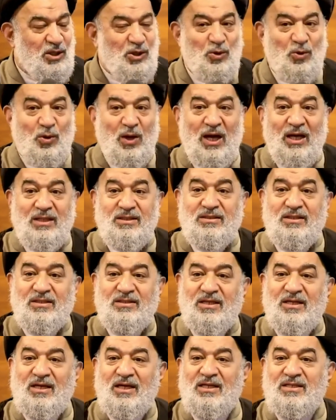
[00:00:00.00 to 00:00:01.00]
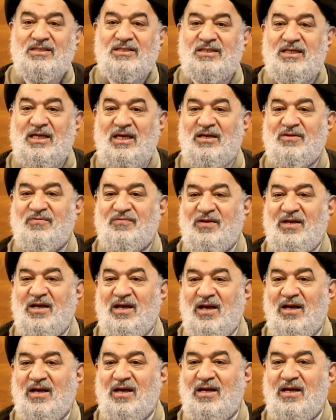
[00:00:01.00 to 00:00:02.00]
يحدد الإنسان
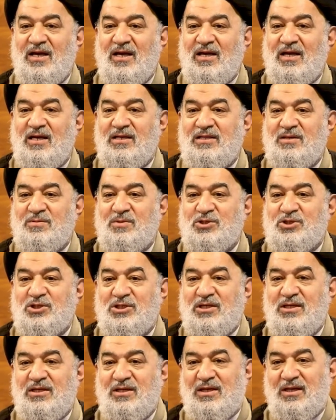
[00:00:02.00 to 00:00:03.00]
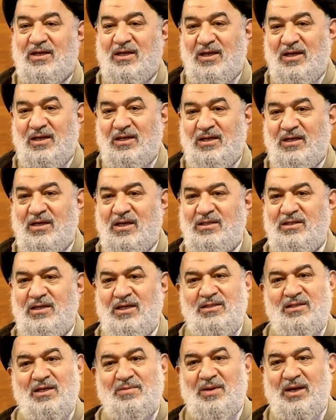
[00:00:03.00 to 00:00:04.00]
فيها قراراته بشكل نهائي قد
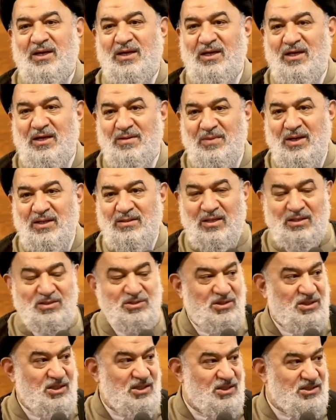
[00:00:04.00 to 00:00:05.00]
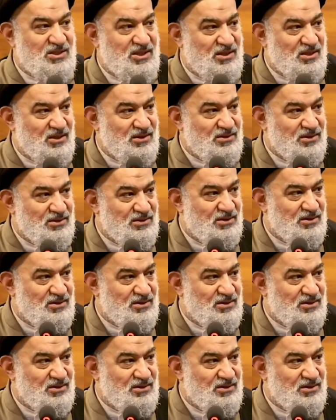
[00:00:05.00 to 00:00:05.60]
يندم عليها بعد عشرين سنة